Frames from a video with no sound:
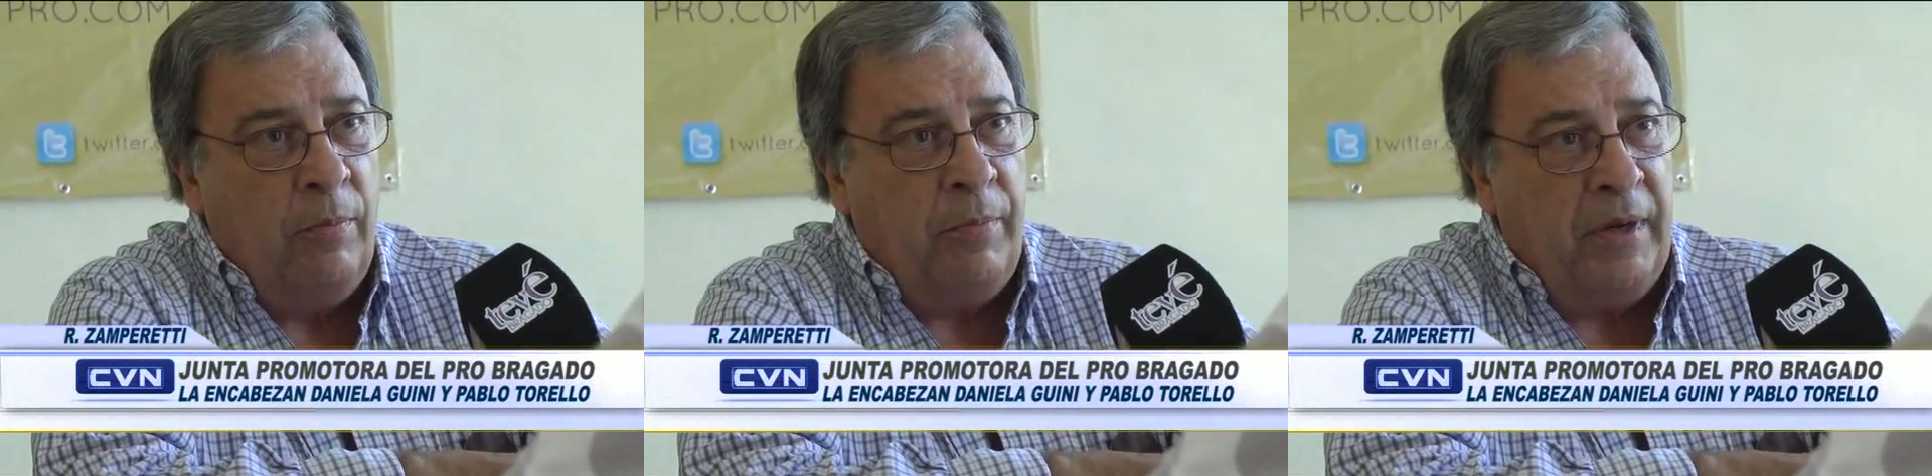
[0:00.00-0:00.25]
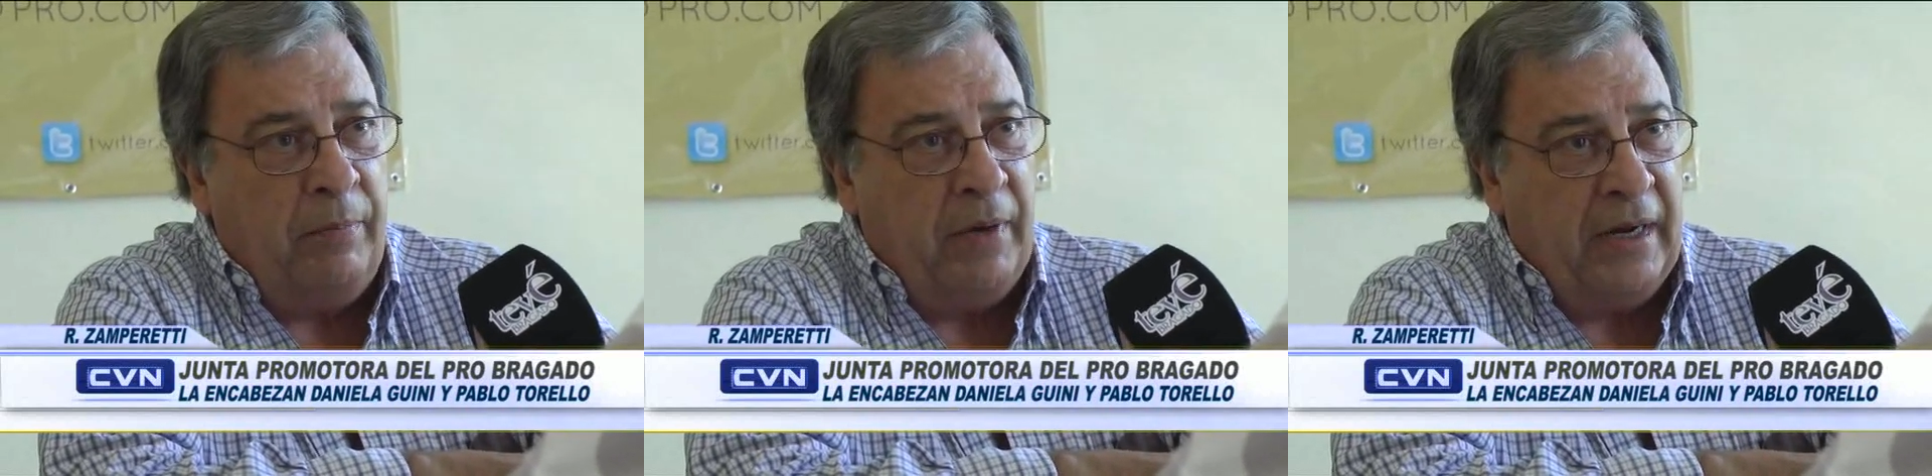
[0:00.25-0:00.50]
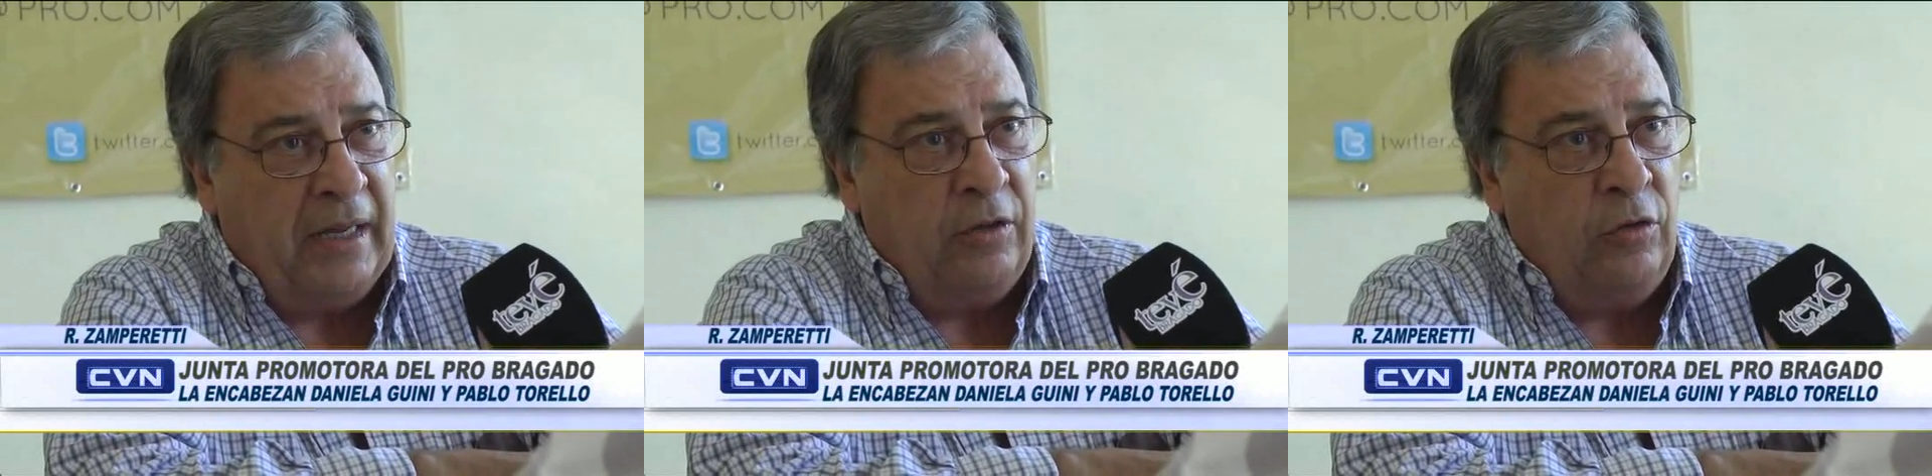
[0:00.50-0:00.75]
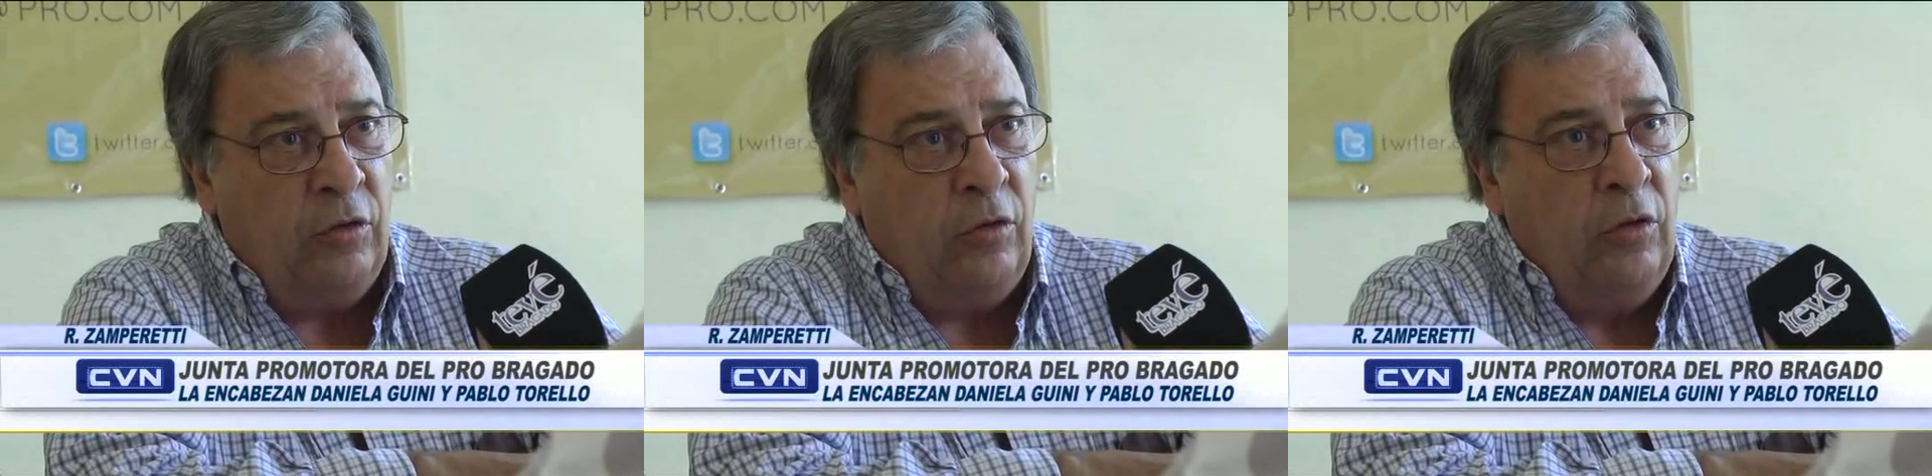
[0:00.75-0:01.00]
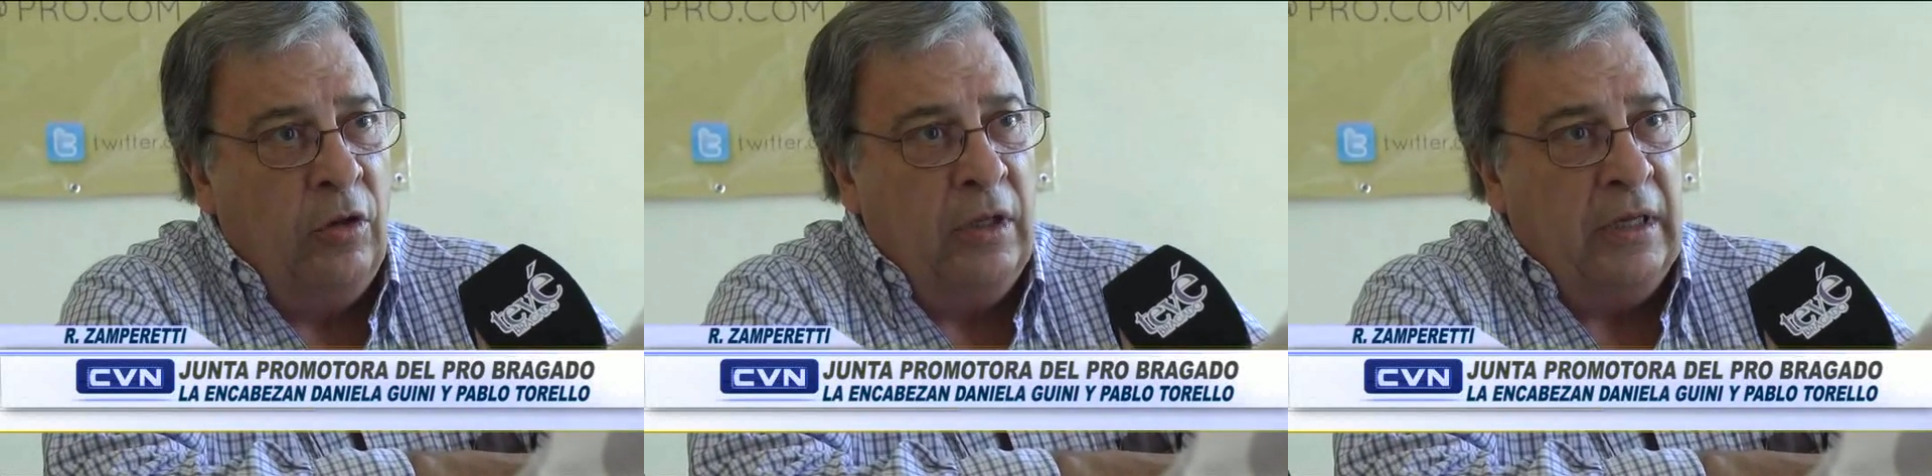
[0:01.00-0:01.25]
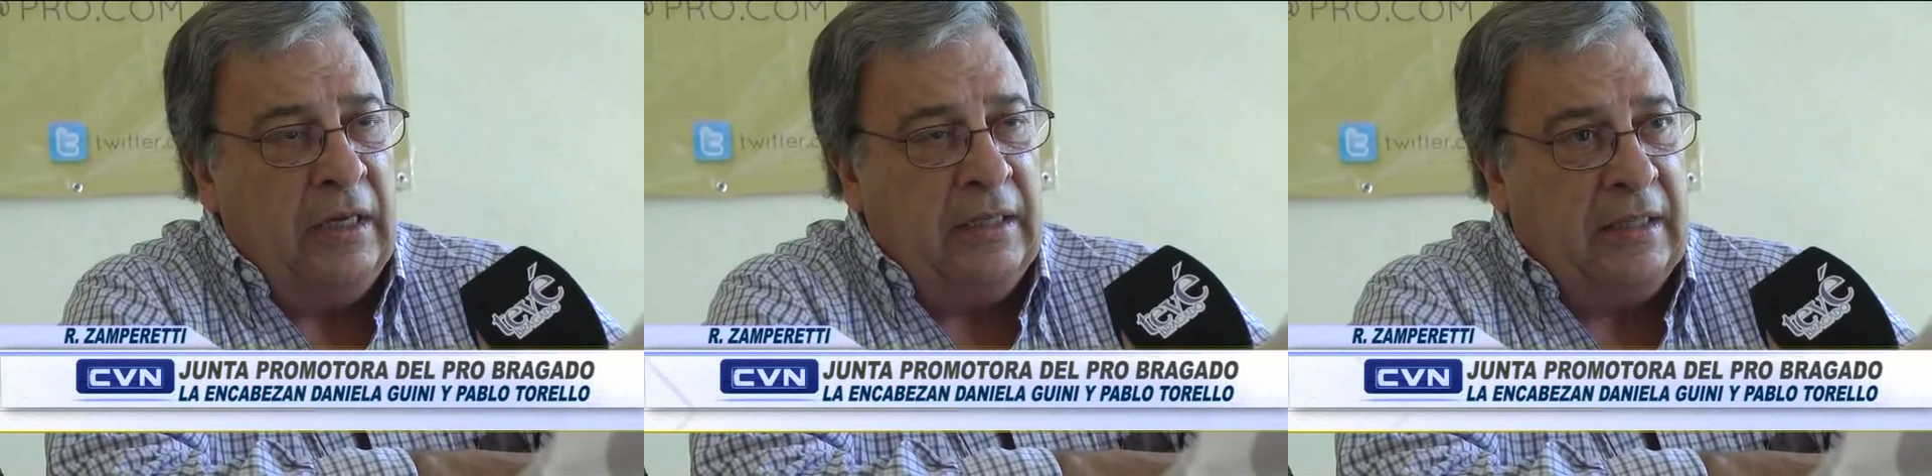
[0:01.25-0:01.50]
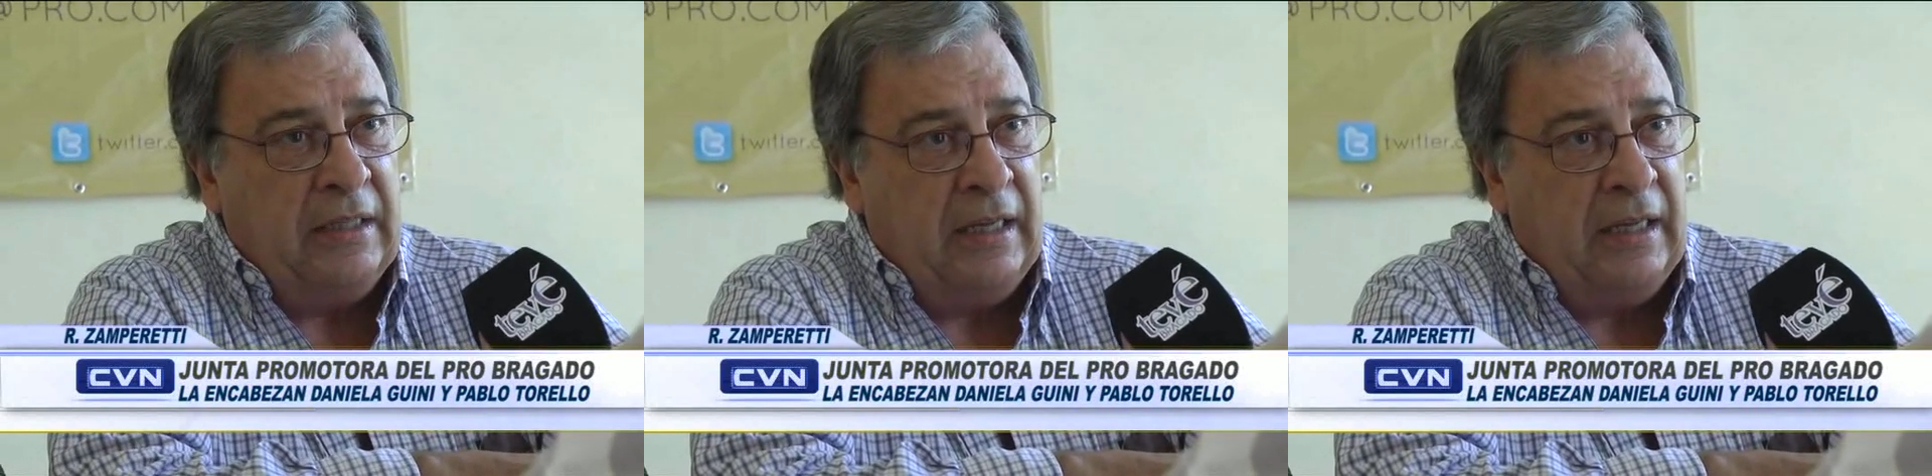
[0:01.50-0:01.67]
preparando esta